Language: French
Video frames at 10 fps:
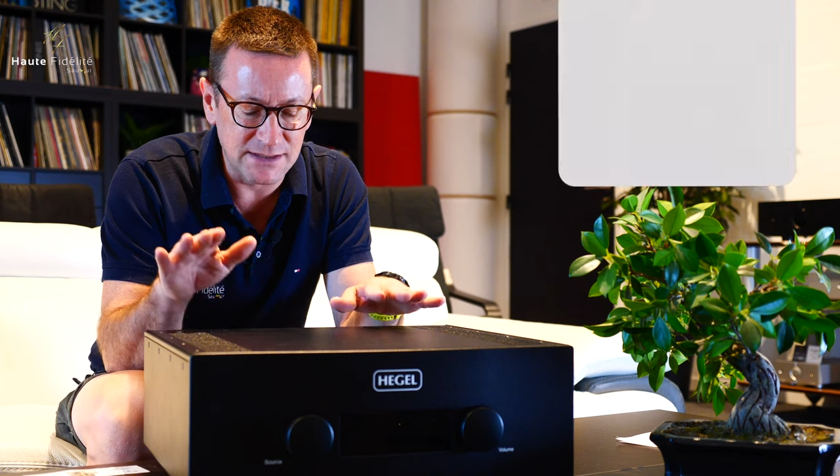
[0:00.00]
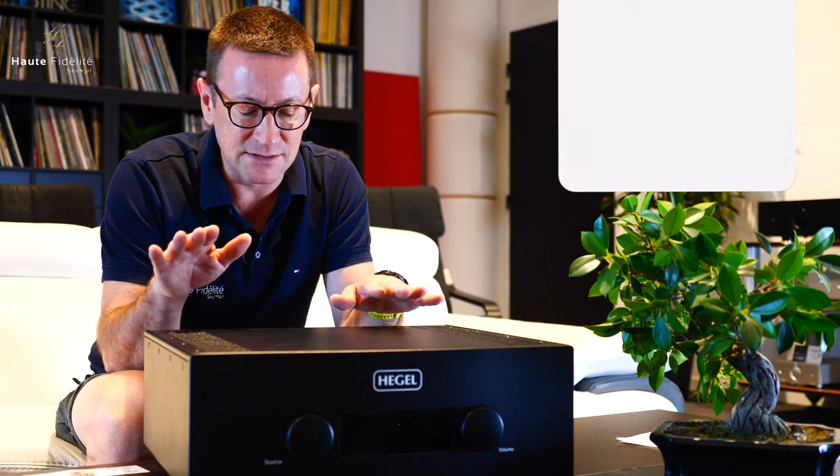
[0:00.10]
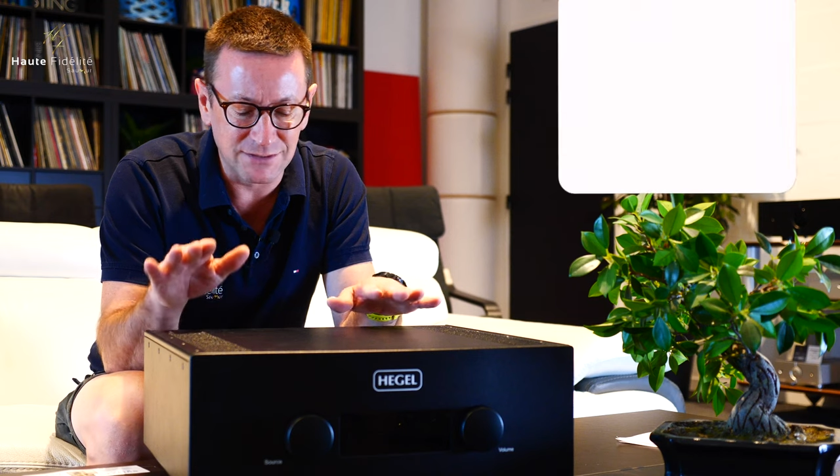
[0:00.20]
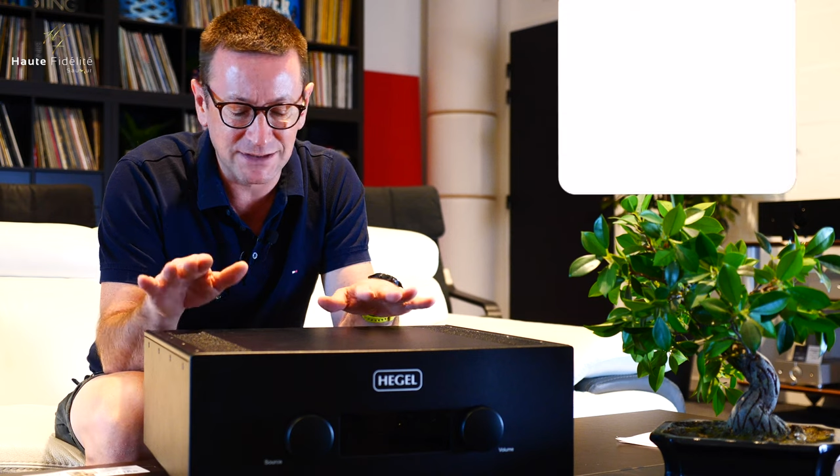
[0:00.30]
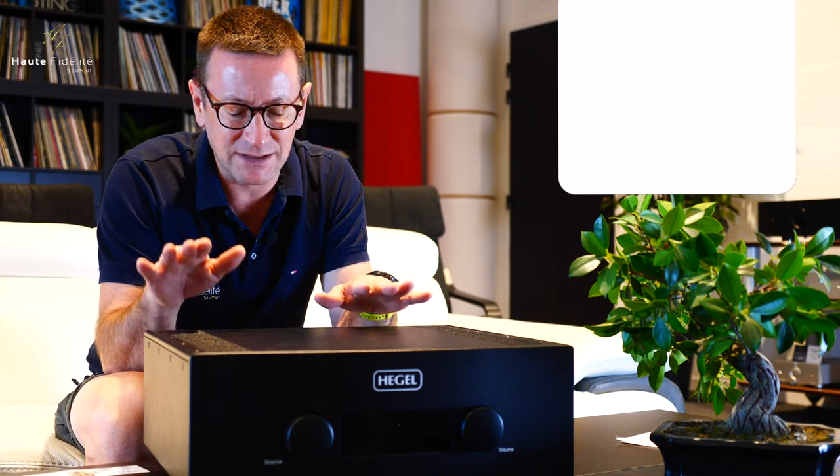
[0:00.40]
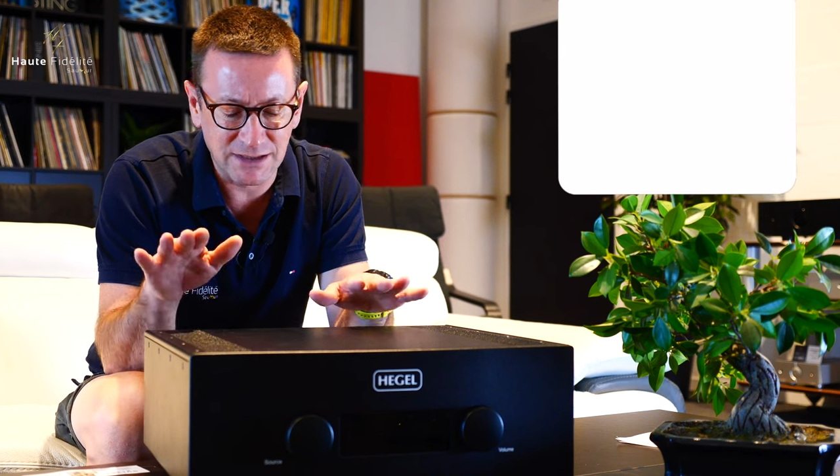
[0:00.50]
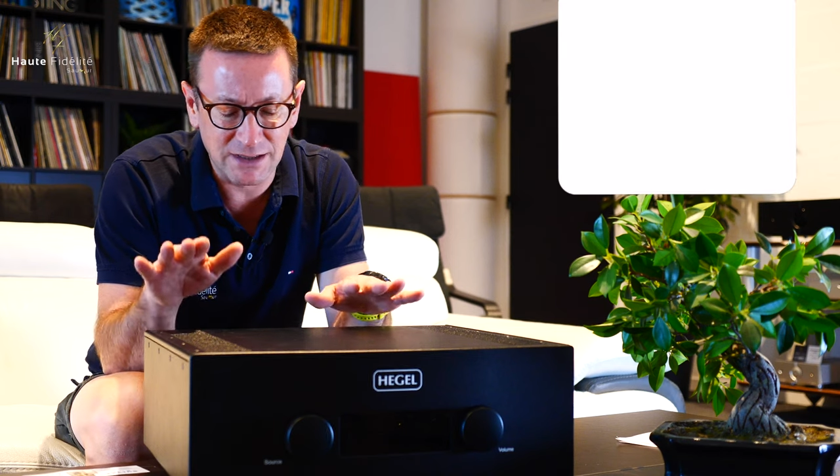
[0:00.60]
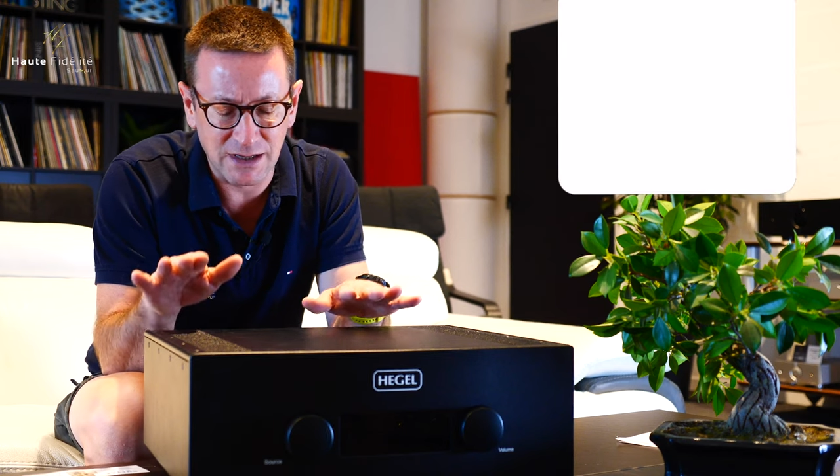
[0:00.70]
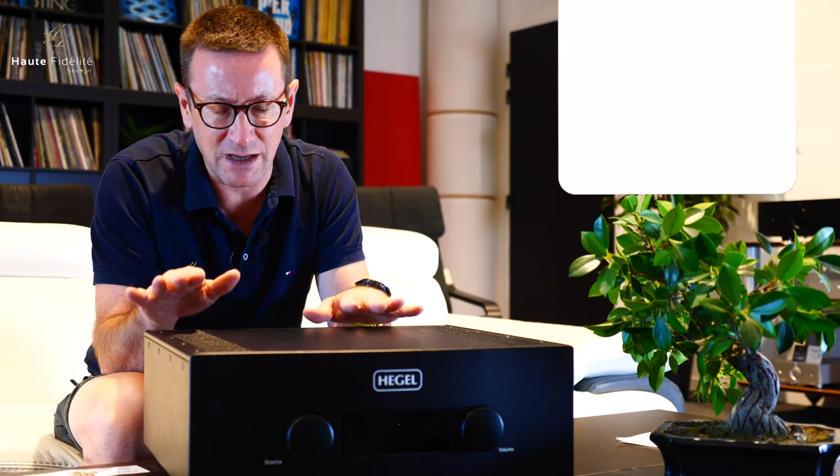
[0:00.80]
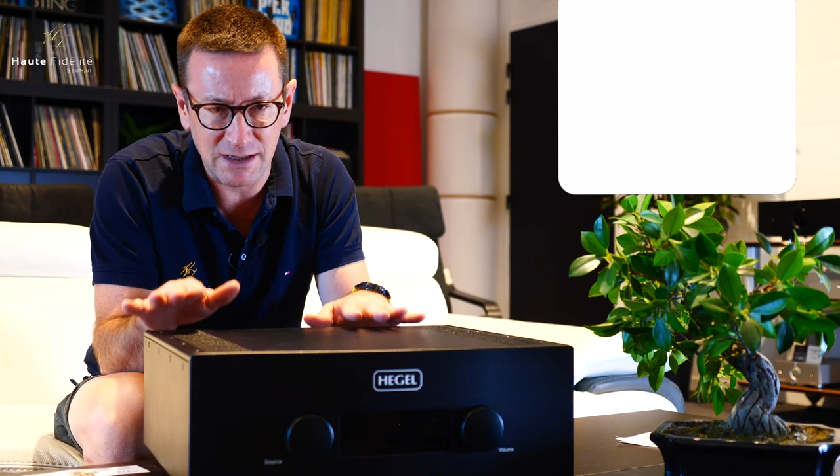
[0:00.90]
avez des
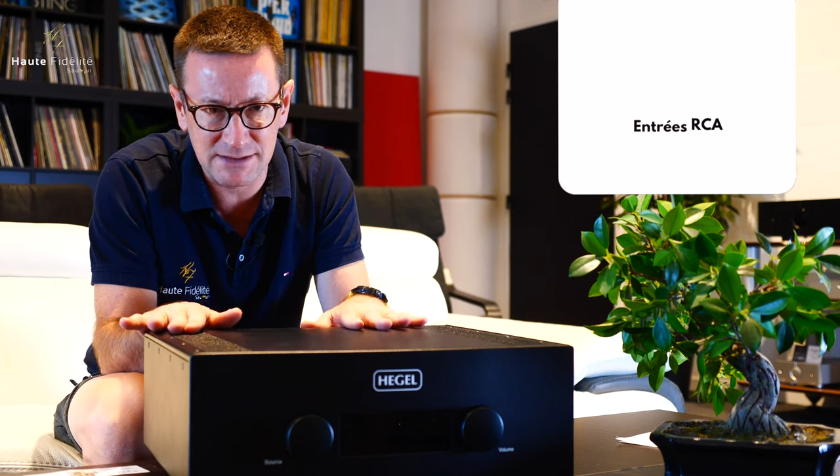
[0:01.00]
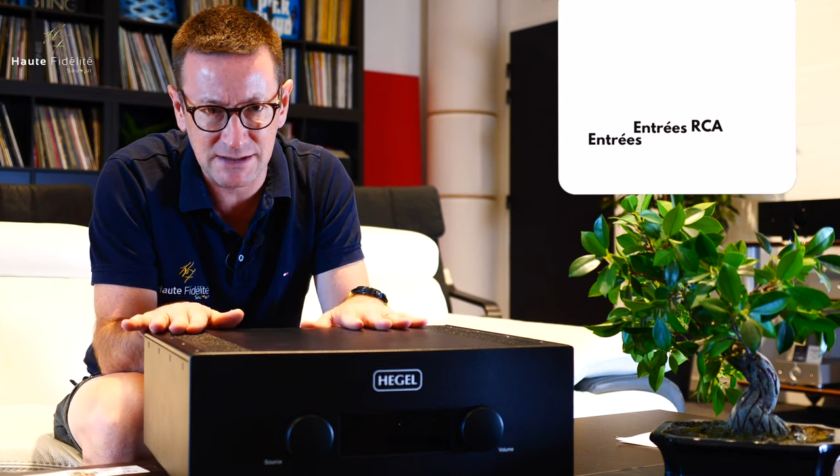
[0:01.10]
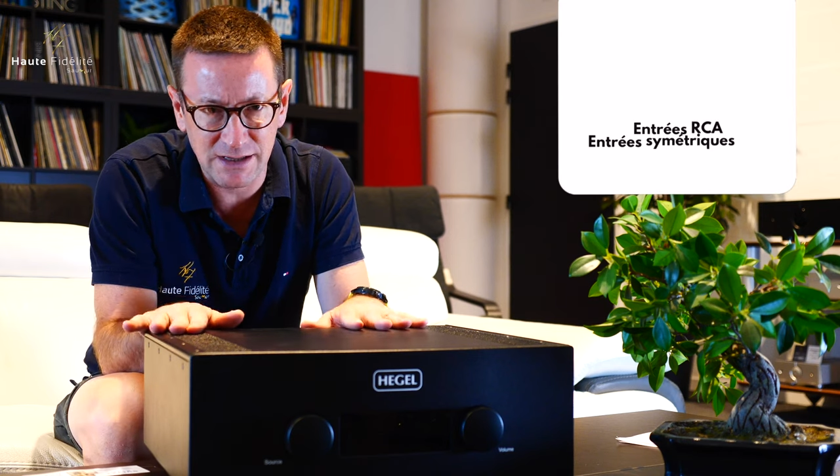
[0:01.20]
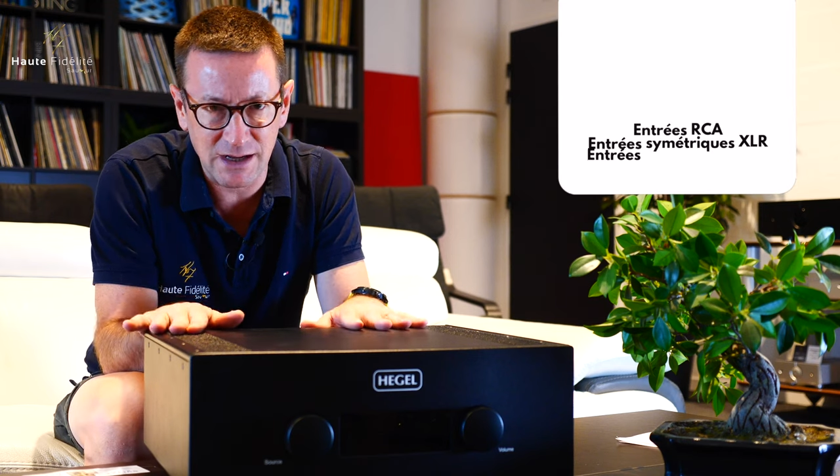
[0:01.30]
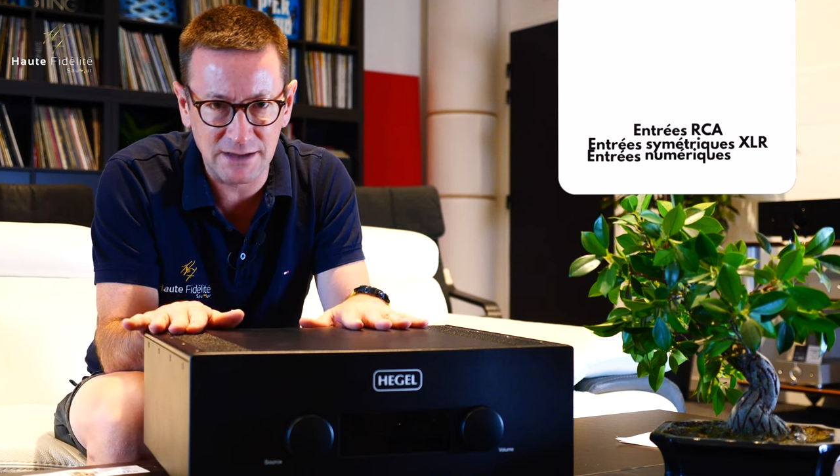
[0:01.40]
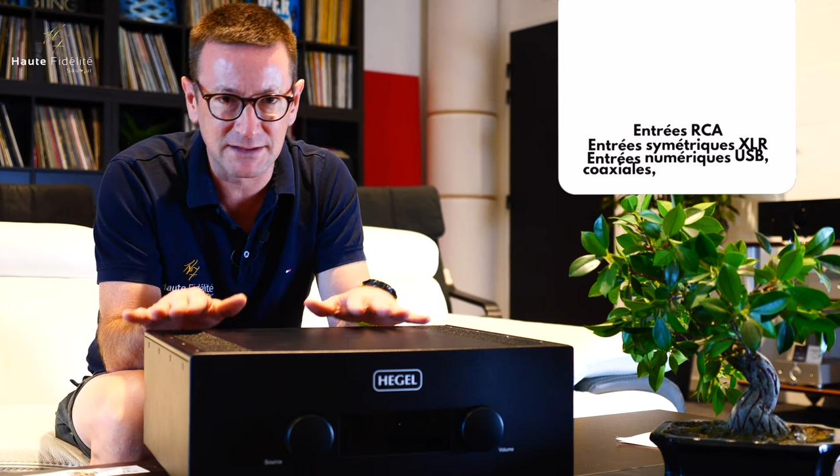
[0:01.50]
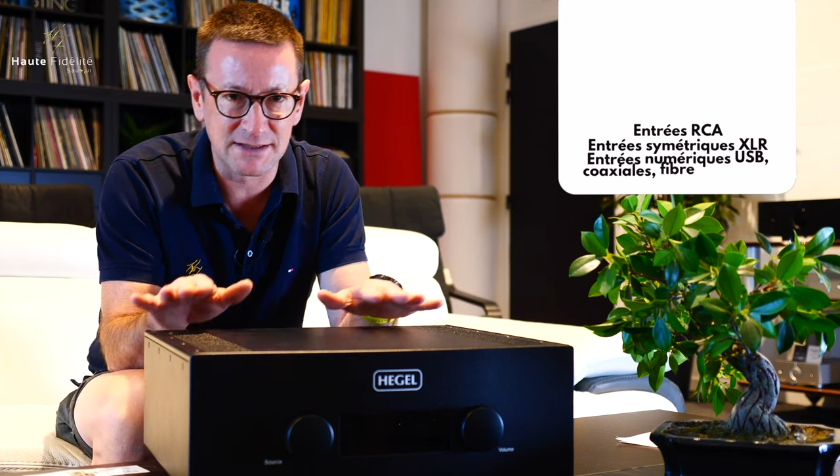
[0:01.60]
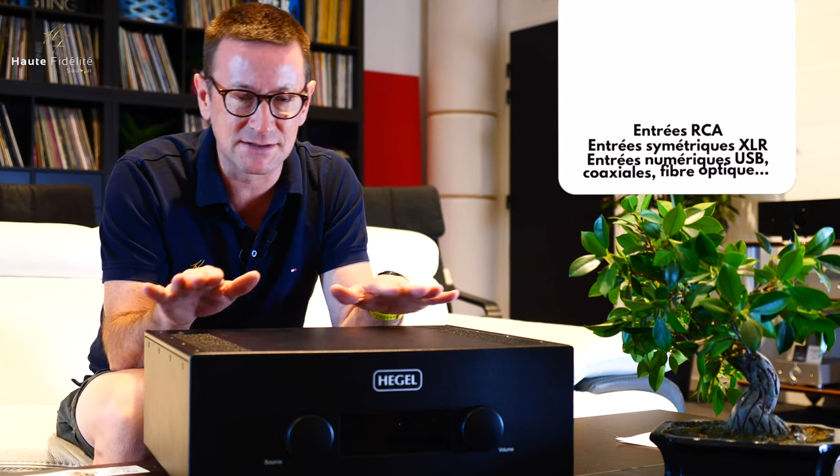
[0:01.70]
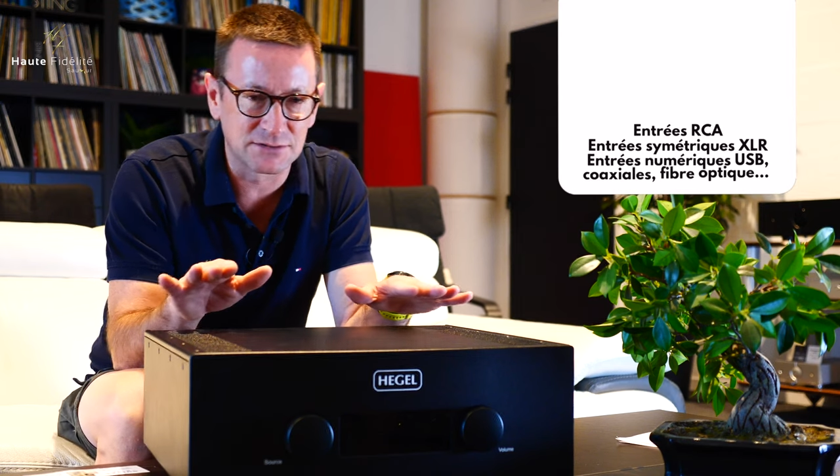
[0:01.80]
entrées RCA,